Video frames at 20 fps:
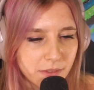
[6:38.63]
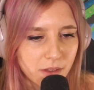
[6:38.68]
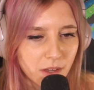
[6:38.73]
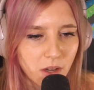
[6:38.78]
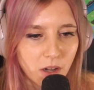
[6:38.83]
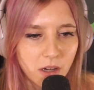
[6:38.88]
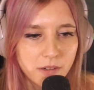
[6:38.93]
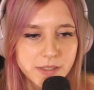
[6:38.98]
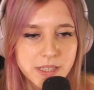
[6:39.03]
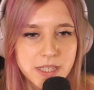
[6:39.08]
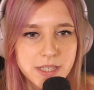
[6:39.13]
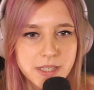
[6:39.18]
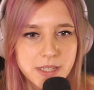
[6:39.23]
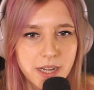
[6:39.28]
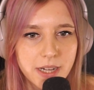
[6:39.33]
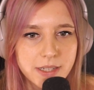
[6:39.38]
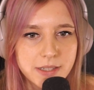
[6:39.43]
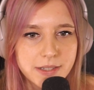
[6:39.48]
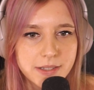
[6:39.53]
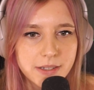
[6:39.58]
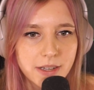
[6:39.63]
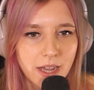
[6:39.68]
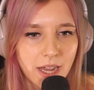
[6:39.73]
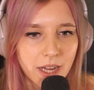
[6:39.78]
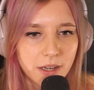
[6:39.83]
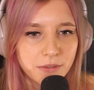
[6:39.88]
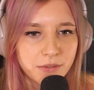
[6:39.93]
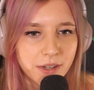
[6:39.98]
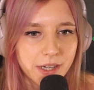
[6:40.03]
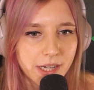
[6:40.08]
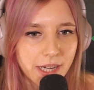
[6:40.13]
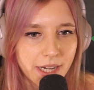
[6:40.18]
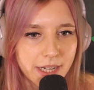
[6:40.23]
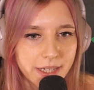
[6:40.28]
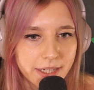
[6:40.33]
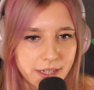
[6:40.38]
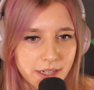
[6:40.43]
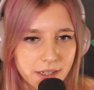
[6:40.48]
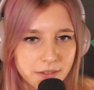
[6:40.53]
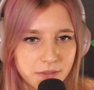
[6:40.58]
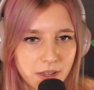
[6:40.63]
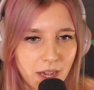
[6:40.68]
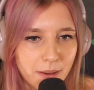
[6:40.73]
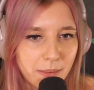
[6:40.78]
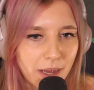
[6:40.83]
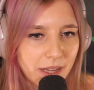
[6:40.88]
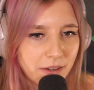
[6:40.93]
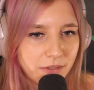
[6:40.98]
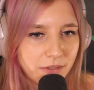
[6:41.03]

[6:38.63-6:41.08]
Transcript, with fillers: Oh, was ist das? Ein Verkalker. Wir haben einen